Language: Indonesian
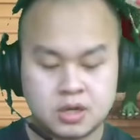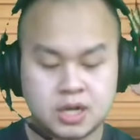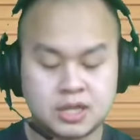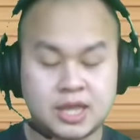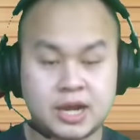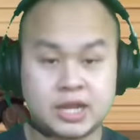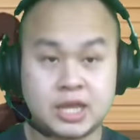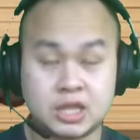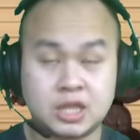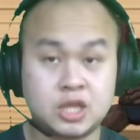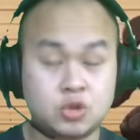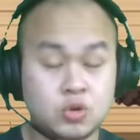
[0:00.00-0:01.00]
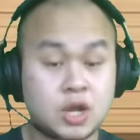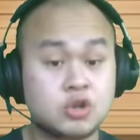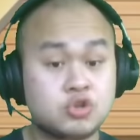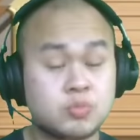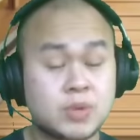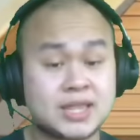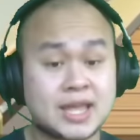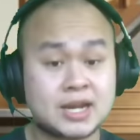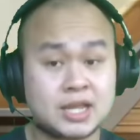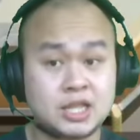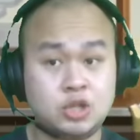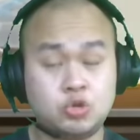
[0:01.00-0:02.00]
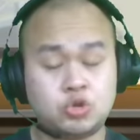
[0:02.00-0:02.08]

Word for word: dan target itu kalau cuma target itu